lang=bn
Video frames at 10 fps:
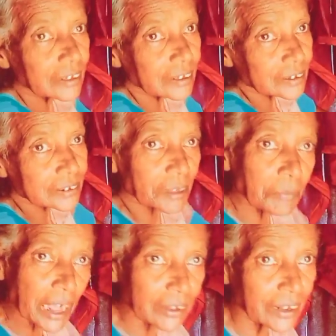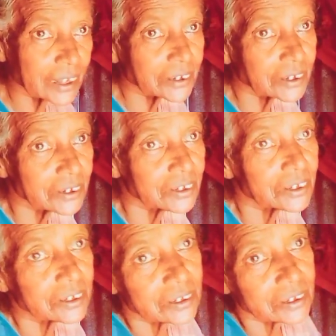যা পারবে টুকটাক দিয়ে
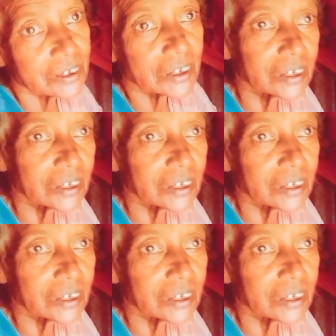যাবে হ্যাঁ,